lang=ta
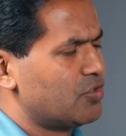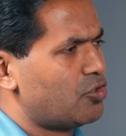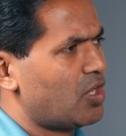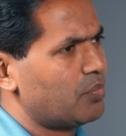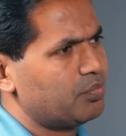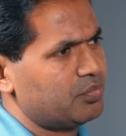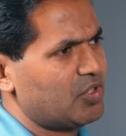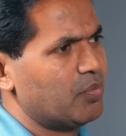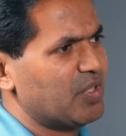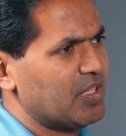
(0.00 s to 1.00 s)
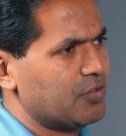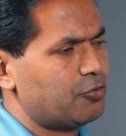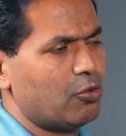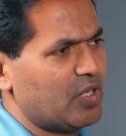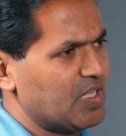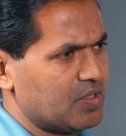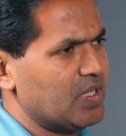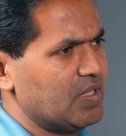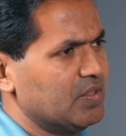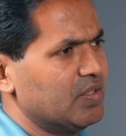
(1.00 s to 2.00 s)
ஸ்டார்ட் அப் கம்பெனி ஷோ
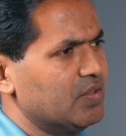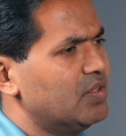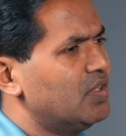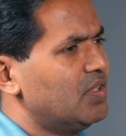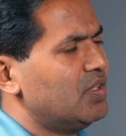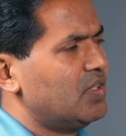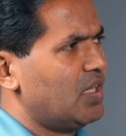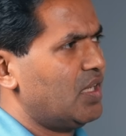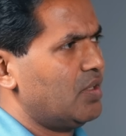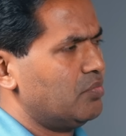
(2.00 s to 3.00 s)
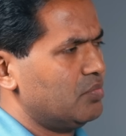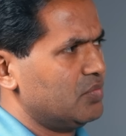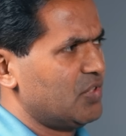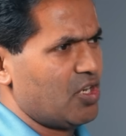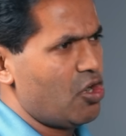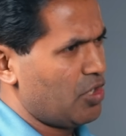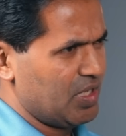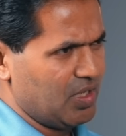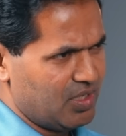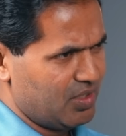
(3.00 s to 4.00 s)
கேஸ்லாம் இருந்தது இந்த
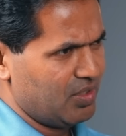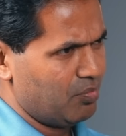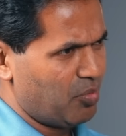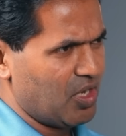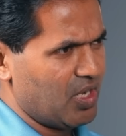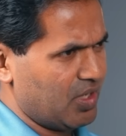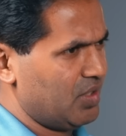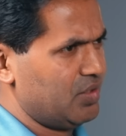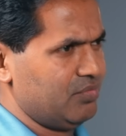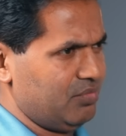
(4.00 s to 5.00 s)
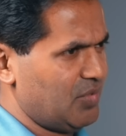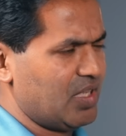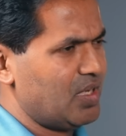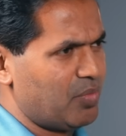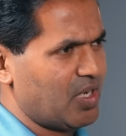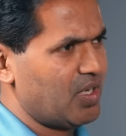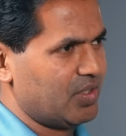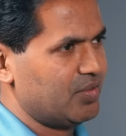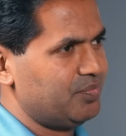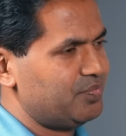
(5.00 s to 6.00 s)
ராக்கெட்லாம் பண்ணாங்க அதெல்லாம்
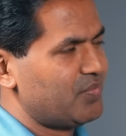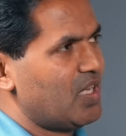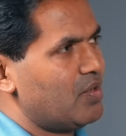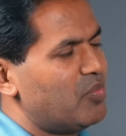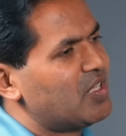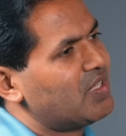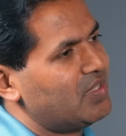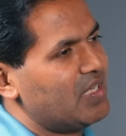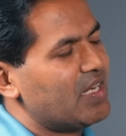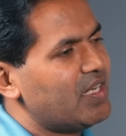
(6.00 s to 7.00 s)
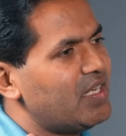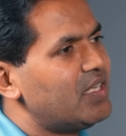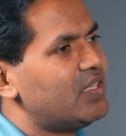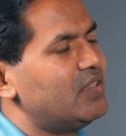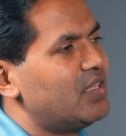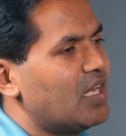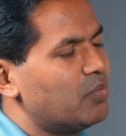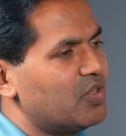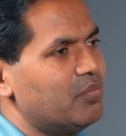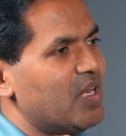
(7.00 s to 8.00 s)
பண்ணாங்க பட் நிறைய ஐ
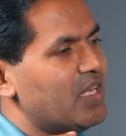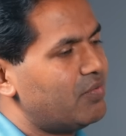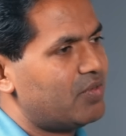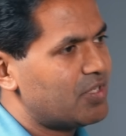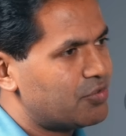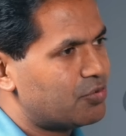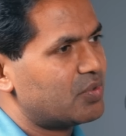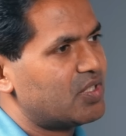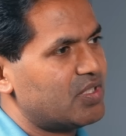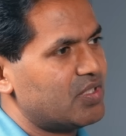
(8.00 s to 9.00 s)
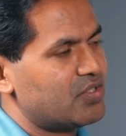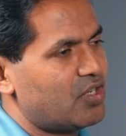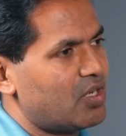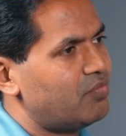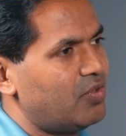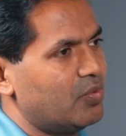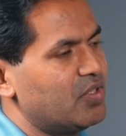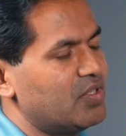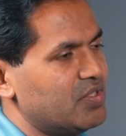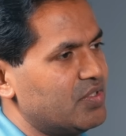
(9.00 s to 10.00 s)
வுட் மை அட்வைஸ் டு த ஸ்டார்ட் அப்
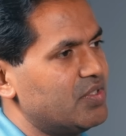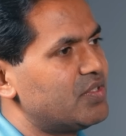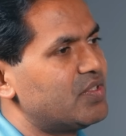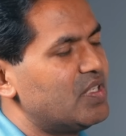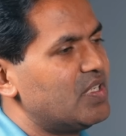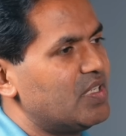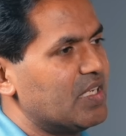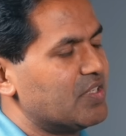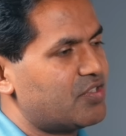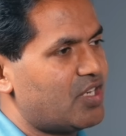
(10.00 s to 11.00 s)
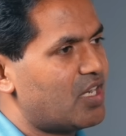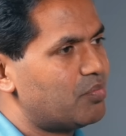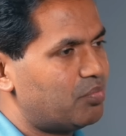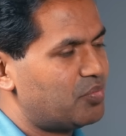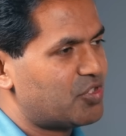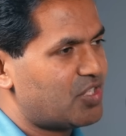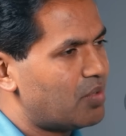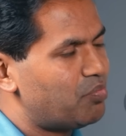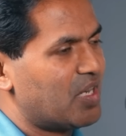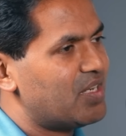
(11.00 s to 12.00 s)
ஃபவுண்டர்ஸ் நீங்கள் ஸ்டார்ட் அப்
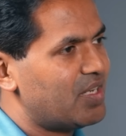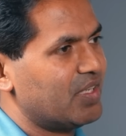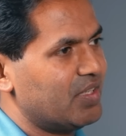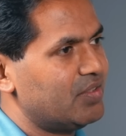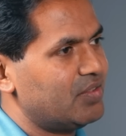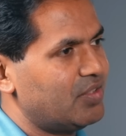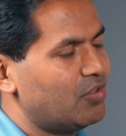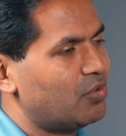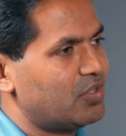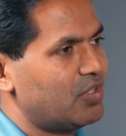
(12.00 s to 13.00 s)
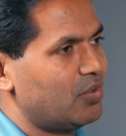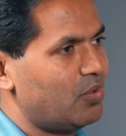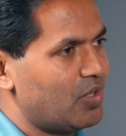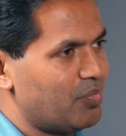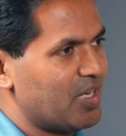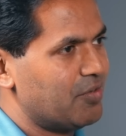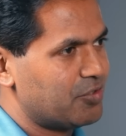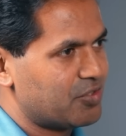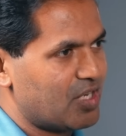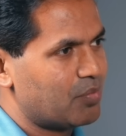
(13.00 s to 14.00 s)
ஸ்டார்ட் பண்ணுறீங்க இன்னொருத்தவங்களோட மணி
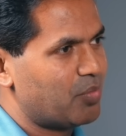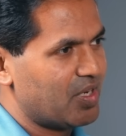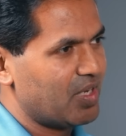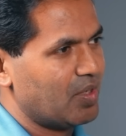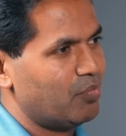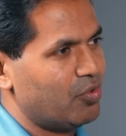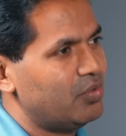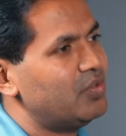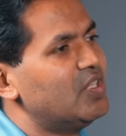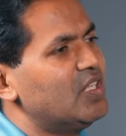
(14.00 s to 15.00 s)
வச்சு ஸ்டார்ட் பண்ணுறீங்கப்போ